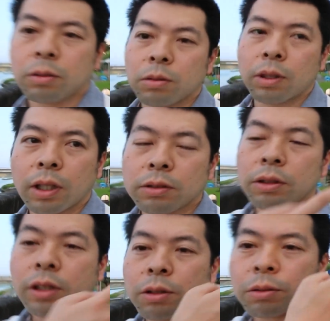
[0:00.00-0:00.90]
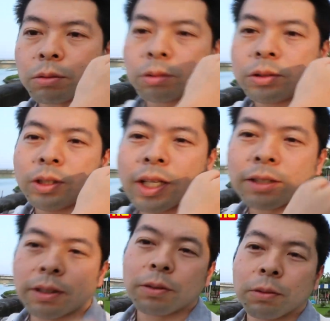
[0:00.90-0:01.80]
もうね歩いてるとこっちにあ
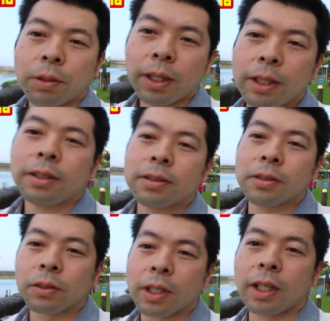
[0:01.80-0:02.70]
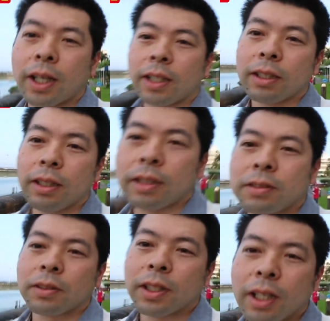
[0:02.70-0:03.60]
るねこのフェニックスの木がいいですよね。